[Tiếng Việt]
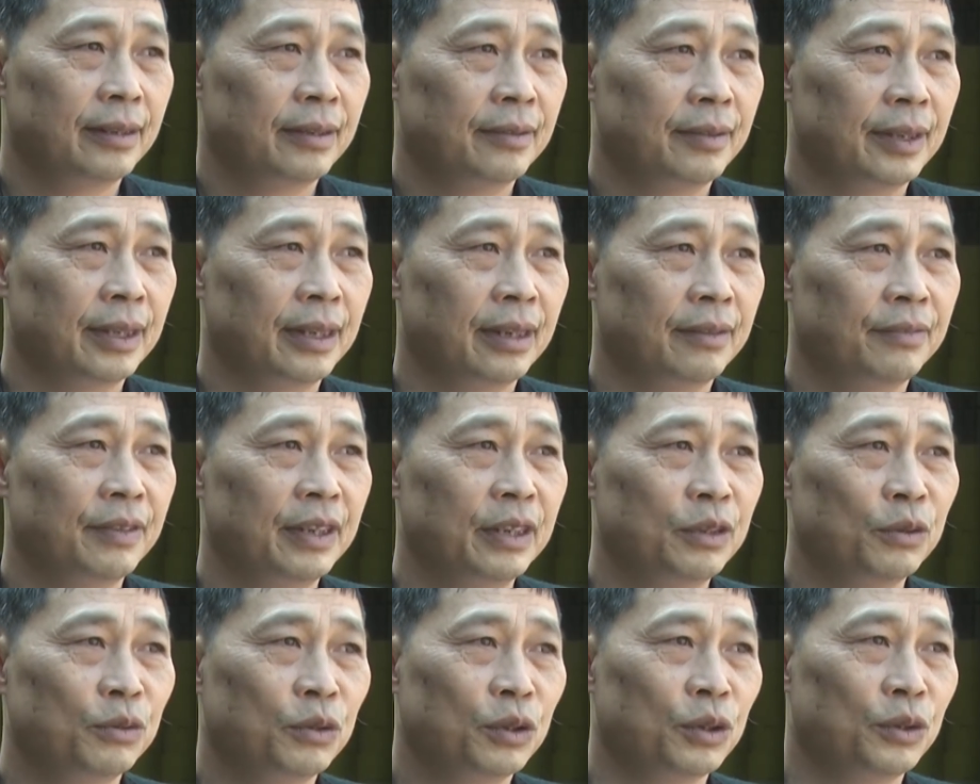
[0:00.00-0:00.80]
Thì đơn vị
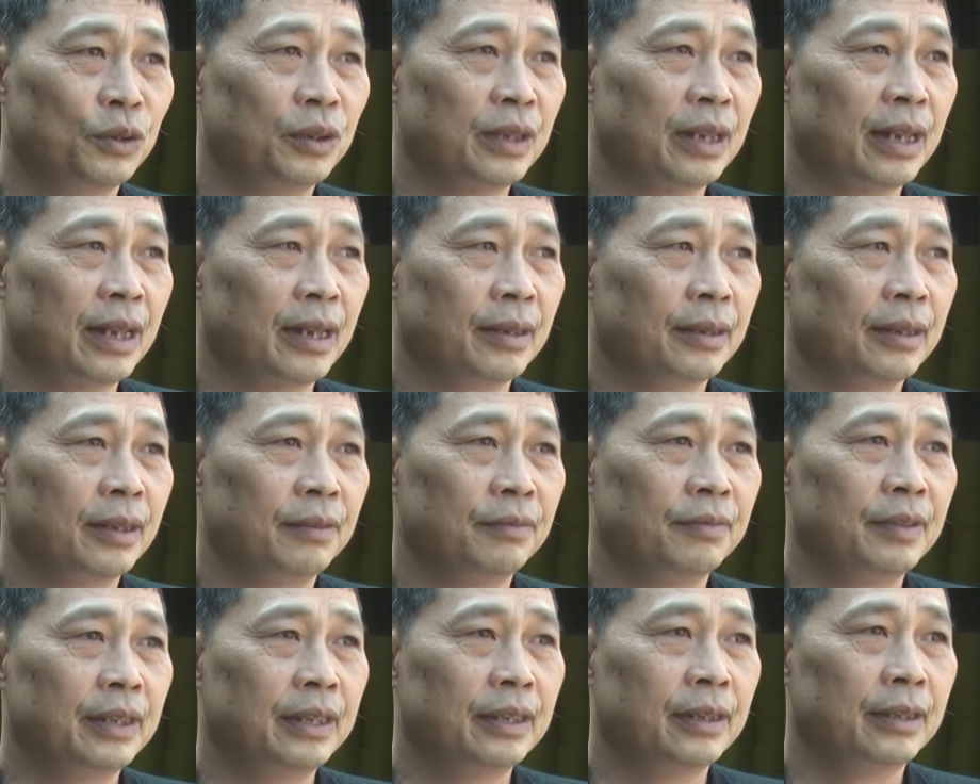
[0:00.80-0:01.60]
chúng tôi là đơn
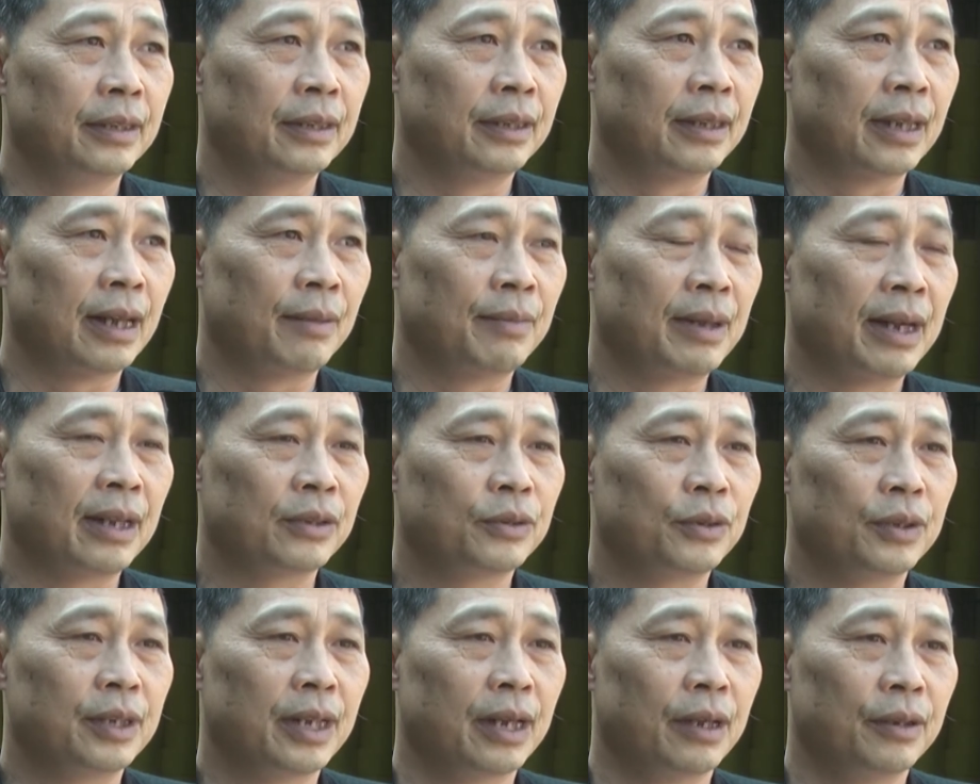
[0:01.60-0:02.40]
vị làm hàng
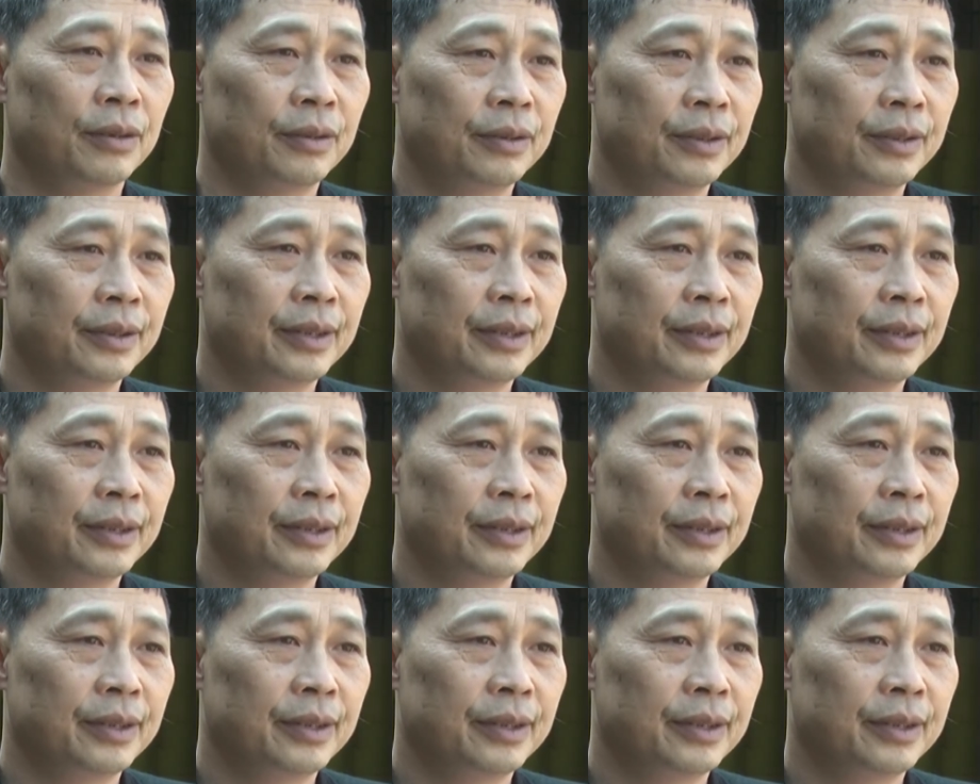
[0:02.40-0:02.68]
xuất khẩu.